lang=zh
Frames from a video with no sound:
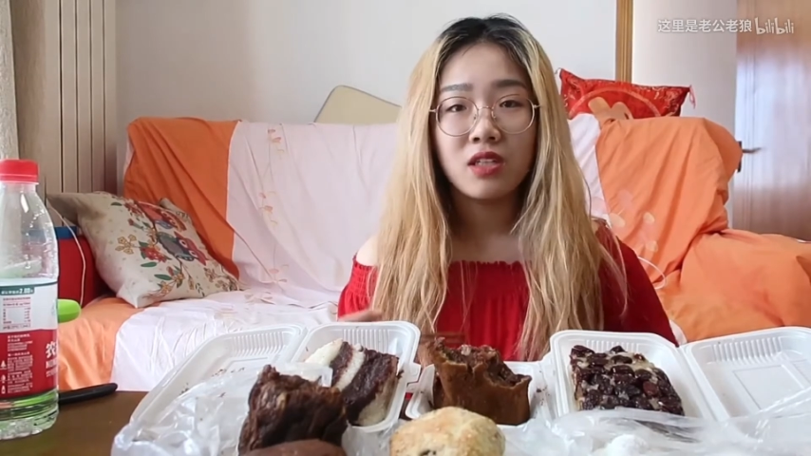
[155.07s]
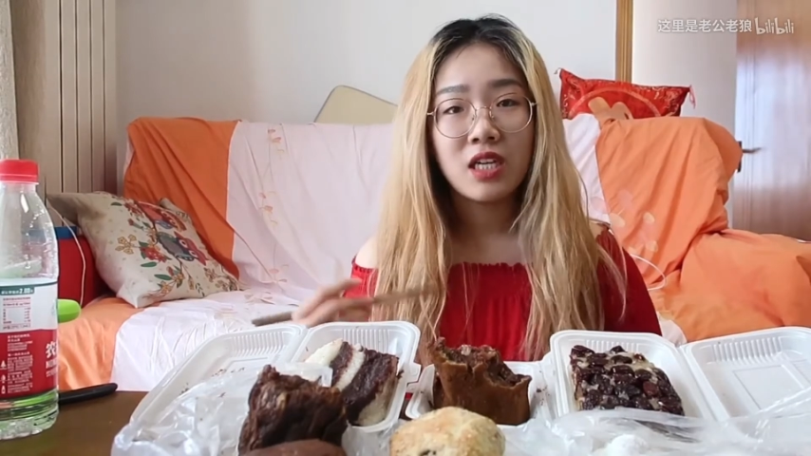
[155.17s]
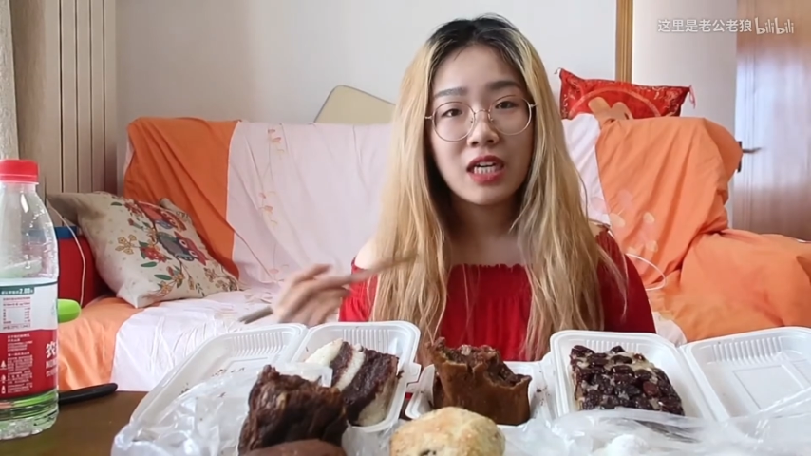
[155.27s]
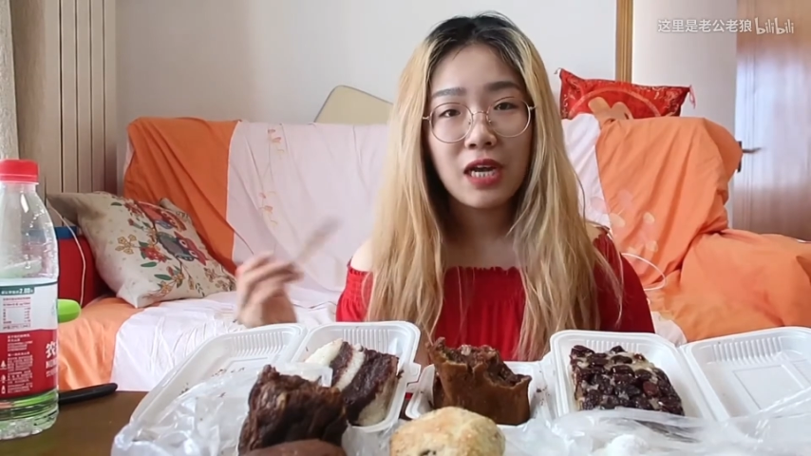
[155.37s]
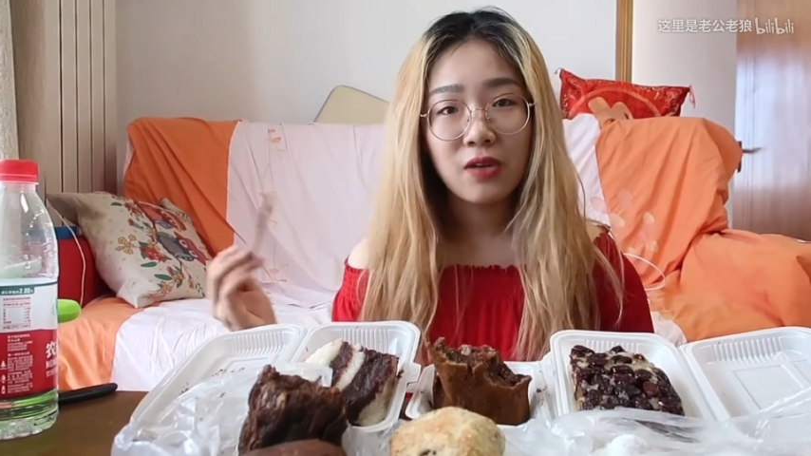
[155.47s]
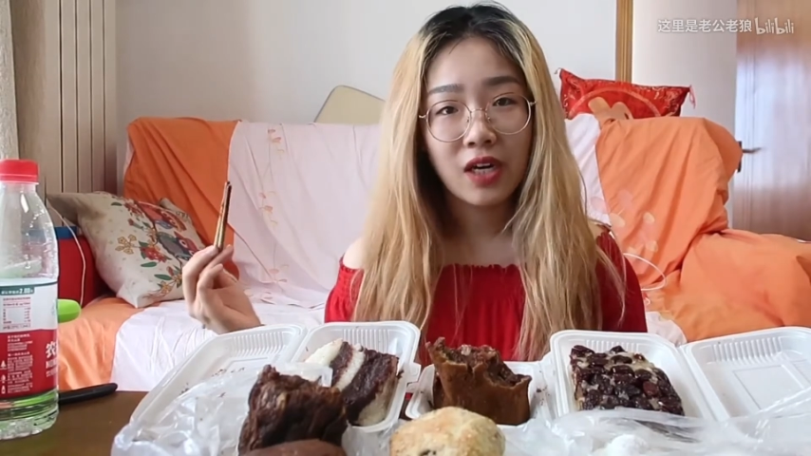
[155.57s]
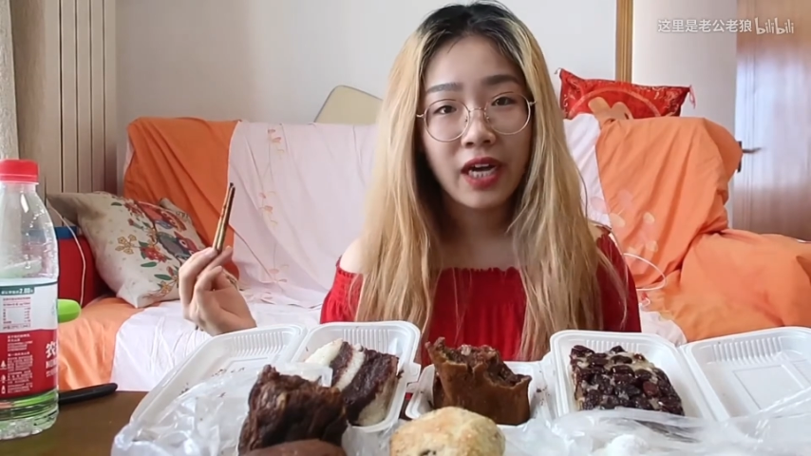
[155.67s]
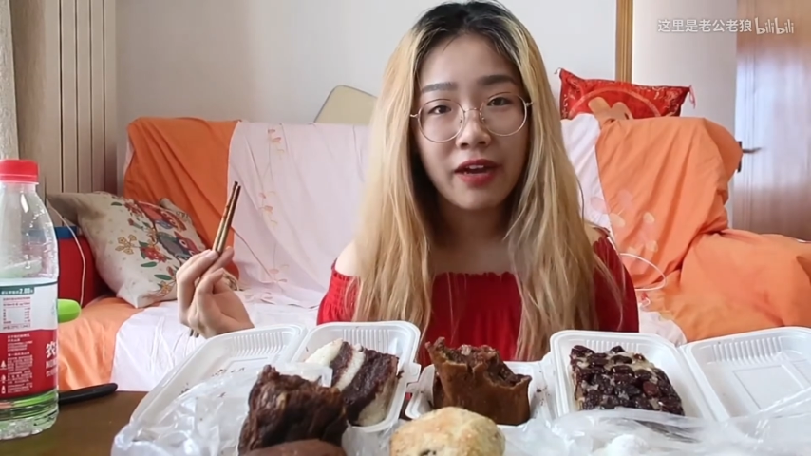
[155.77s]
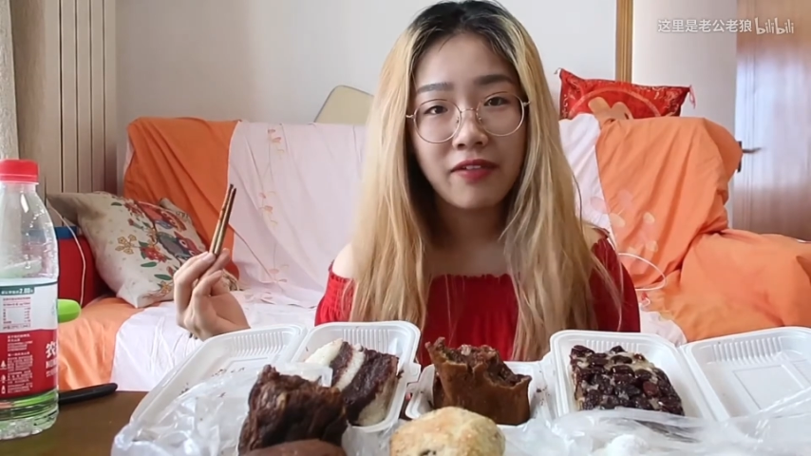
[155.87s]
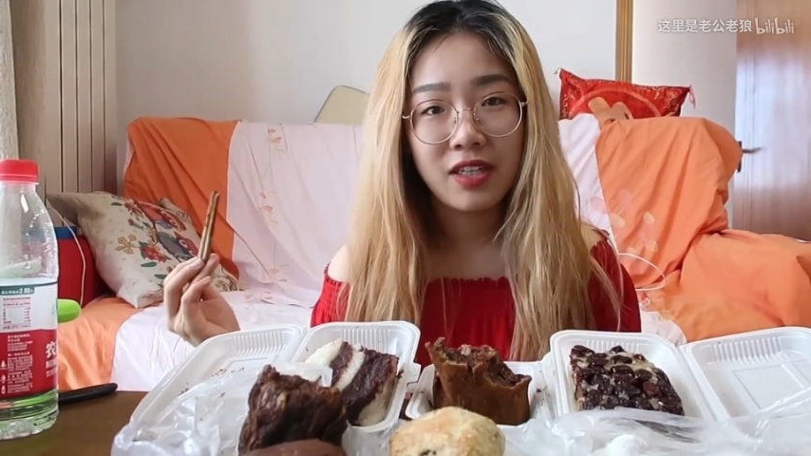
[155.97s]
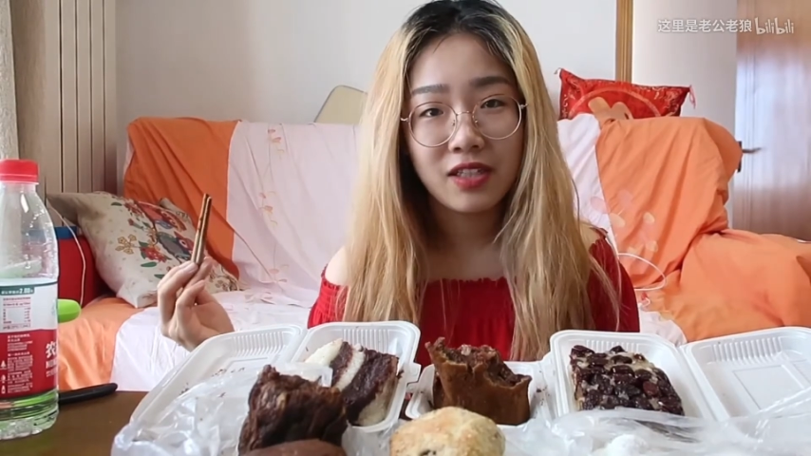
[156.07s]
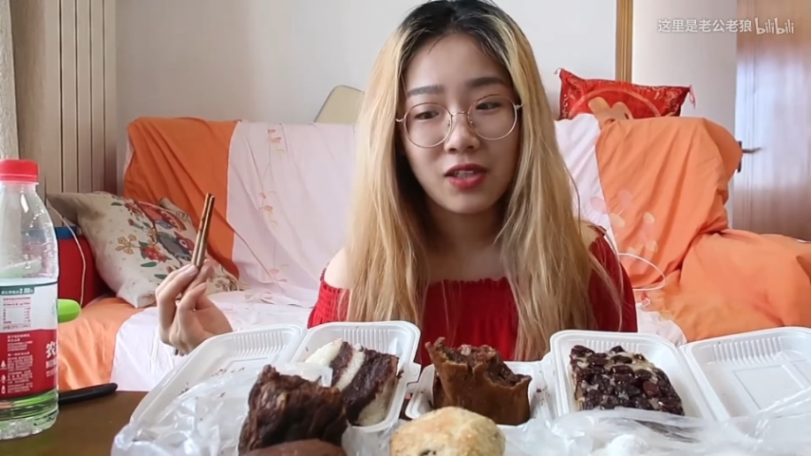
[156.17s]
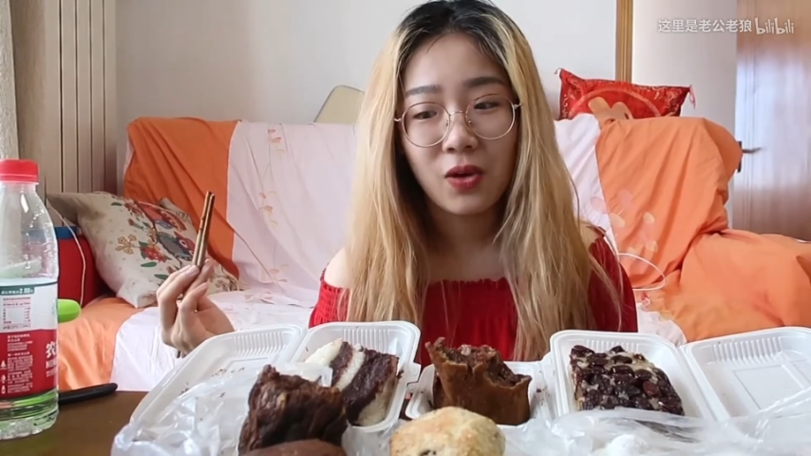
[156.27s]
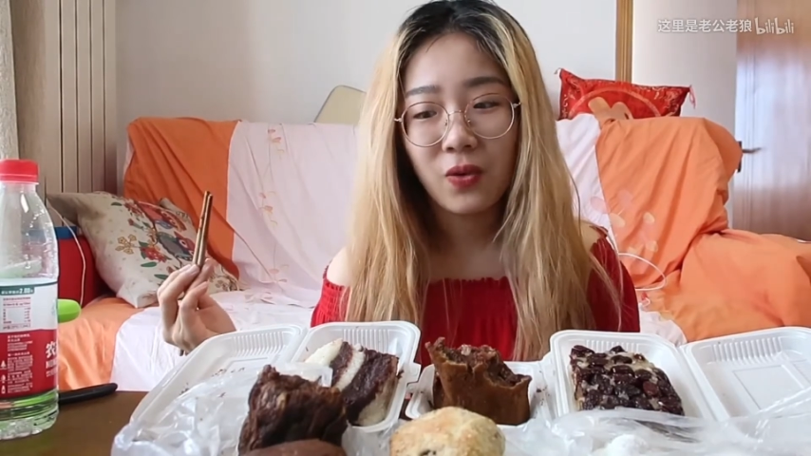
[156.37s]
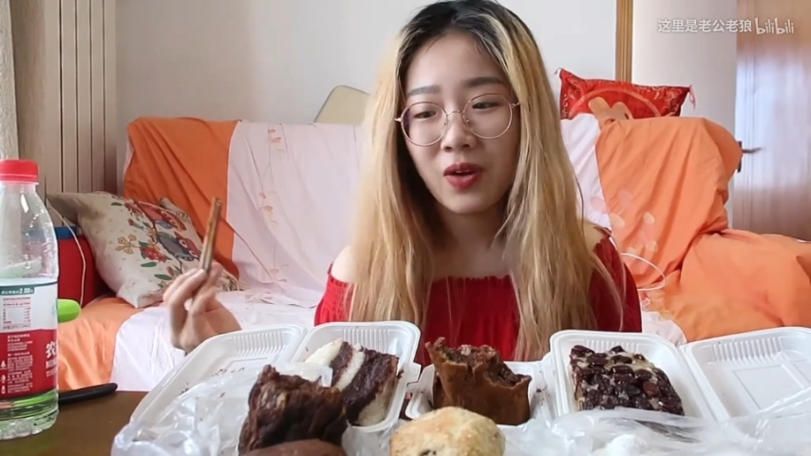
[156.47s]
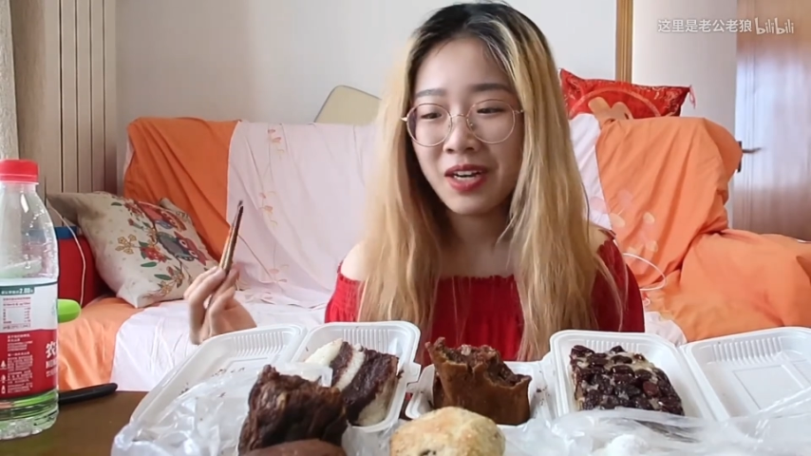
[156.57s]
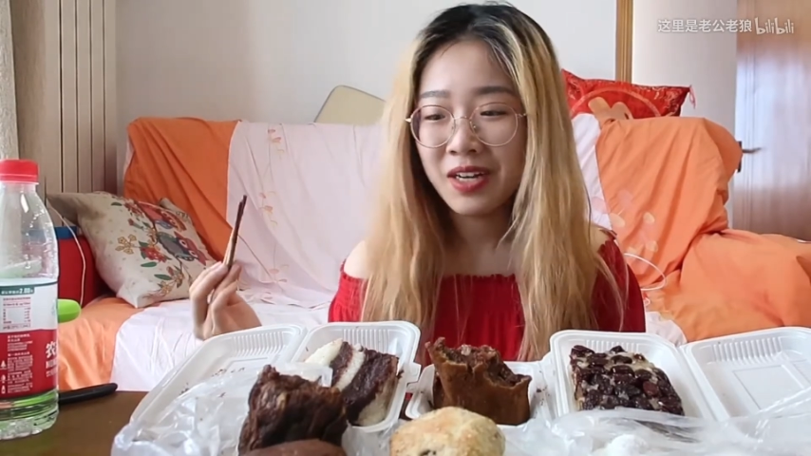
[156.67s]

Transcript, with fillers: 山楂有点开胃的效果。